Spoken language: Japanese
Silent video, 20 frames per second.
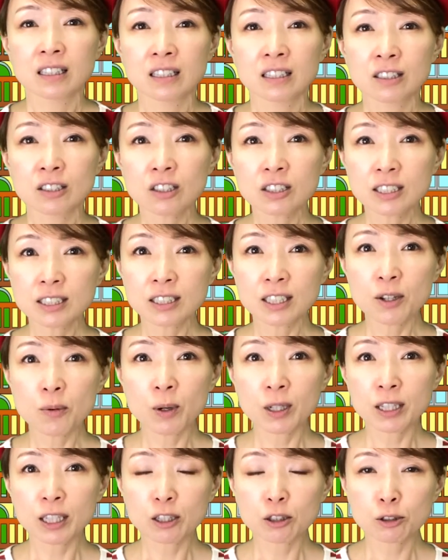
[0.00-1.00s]
そして
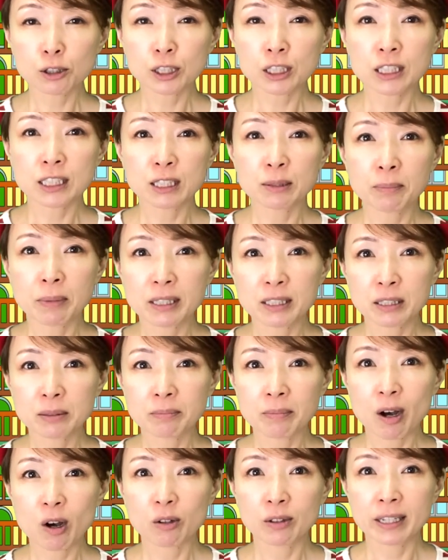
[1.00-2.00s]
私しまし
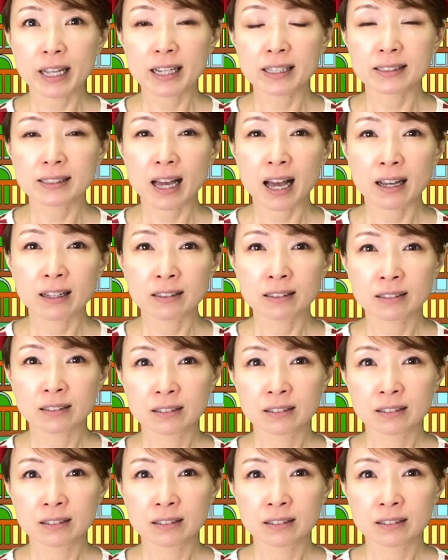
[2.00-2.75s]
まお姉さん、